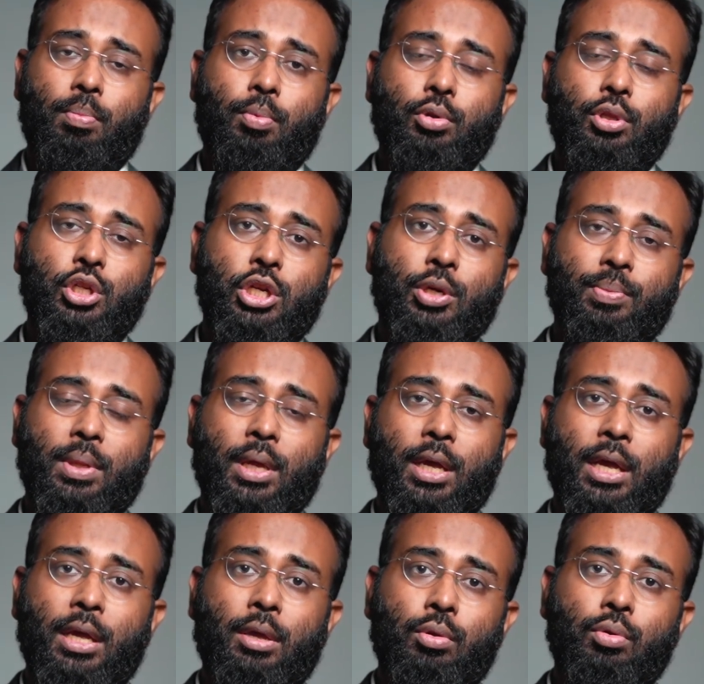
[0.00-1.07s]
প্রতি
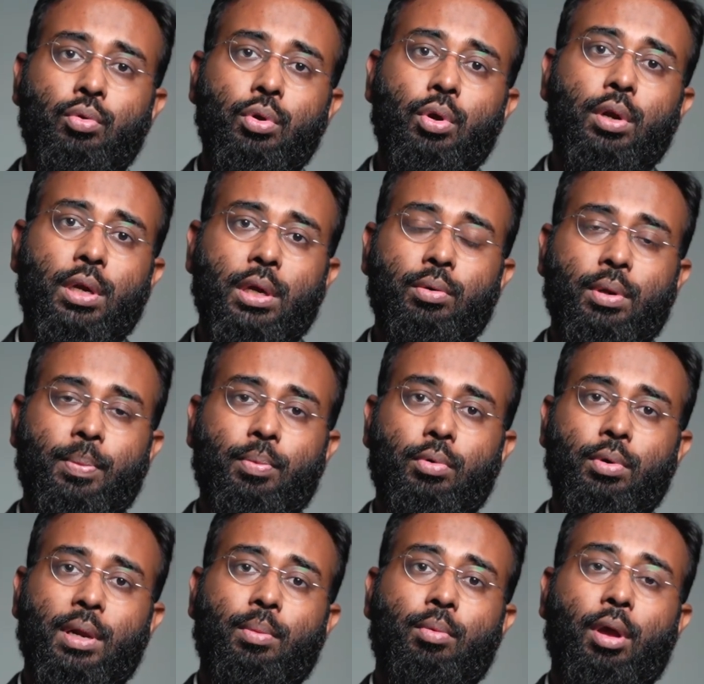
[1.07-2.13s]
সপ্তাহে দুই ঘন্টা করে
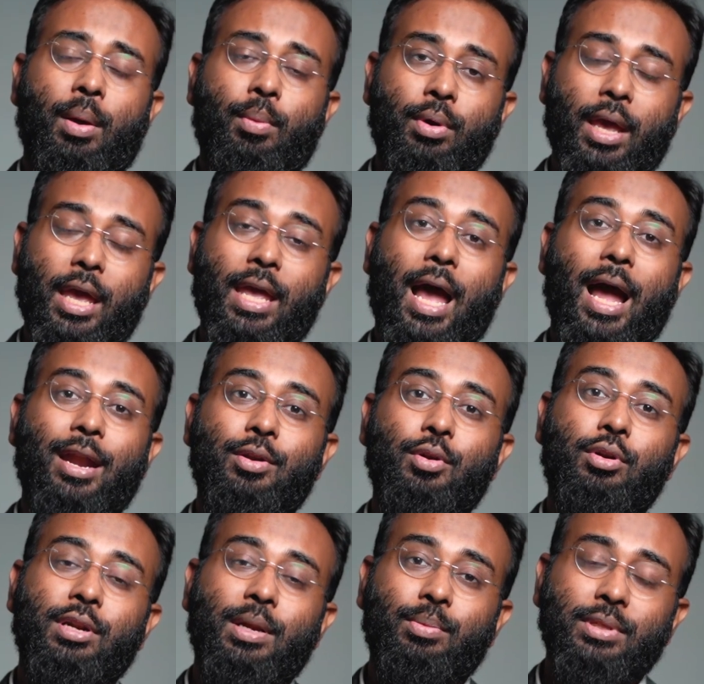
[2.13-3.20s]
প্রোগ্রাম হয় এবং এই আট
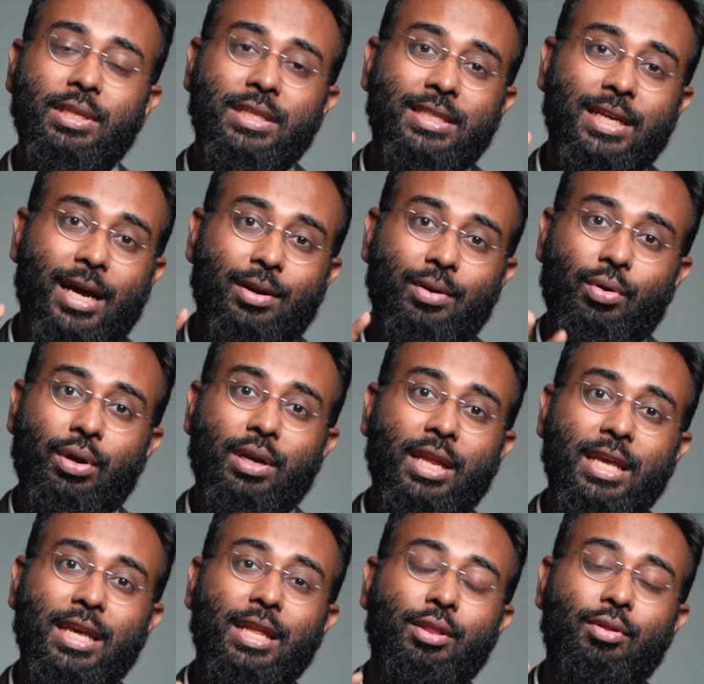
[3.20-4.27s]
ঘন্টার মধ্যে চার
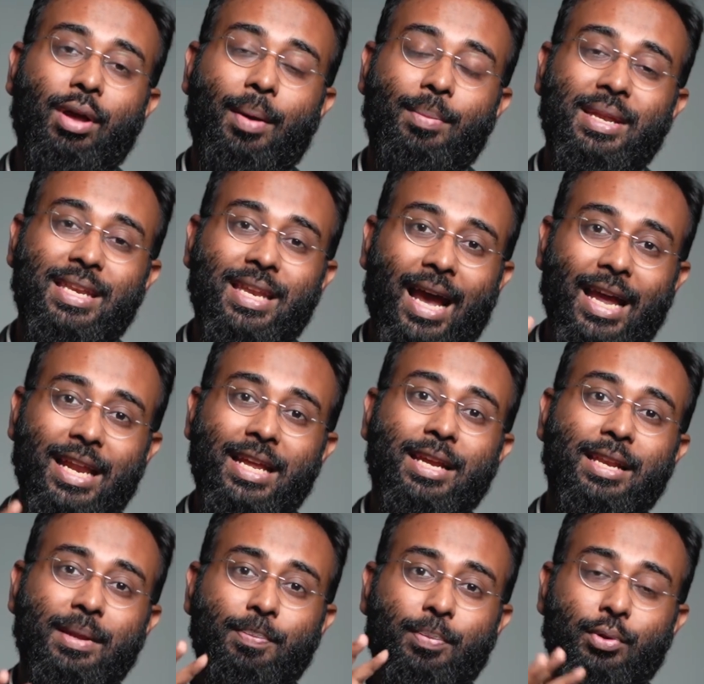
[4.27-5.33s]
ঘন্টায় কিন্তু আমি
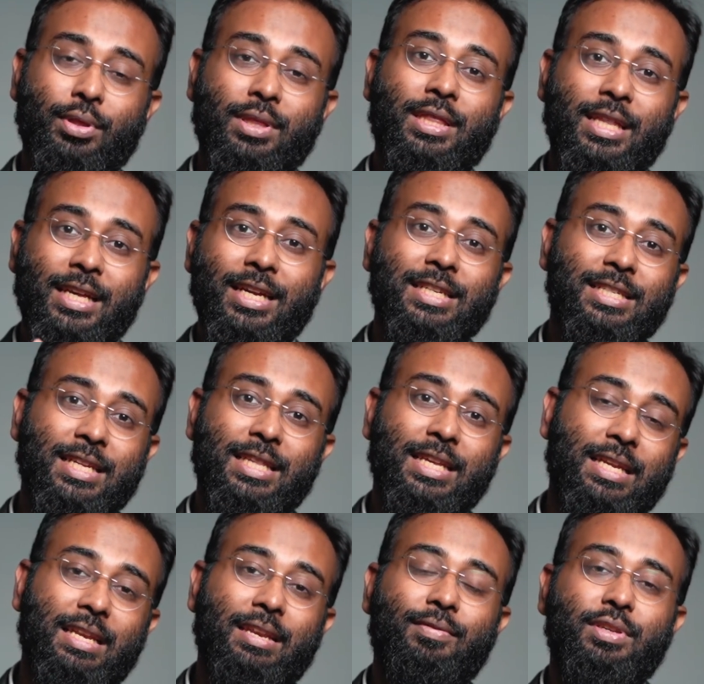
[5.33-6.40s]
ডাইরেক্টলি প্রত্যেকের সাথে
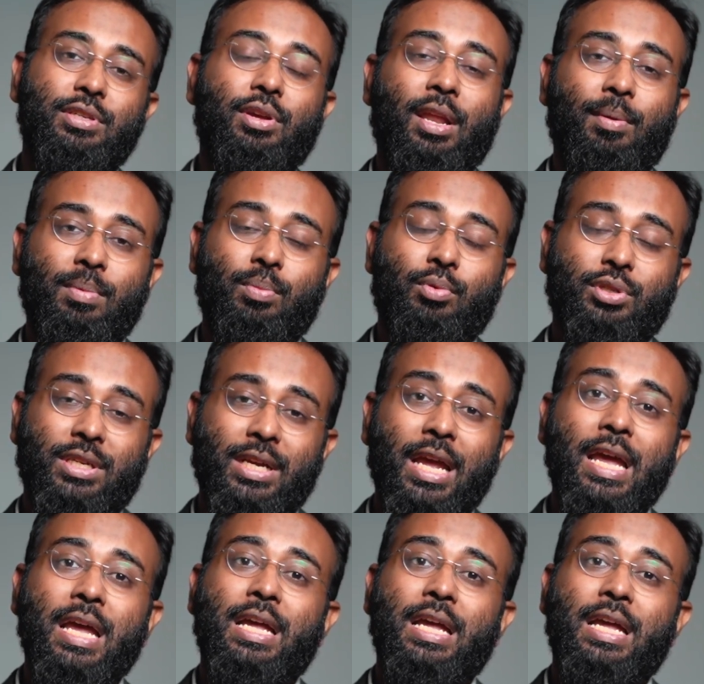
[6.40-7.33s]
ইন্ডিভিজুয়ালি আমি বসে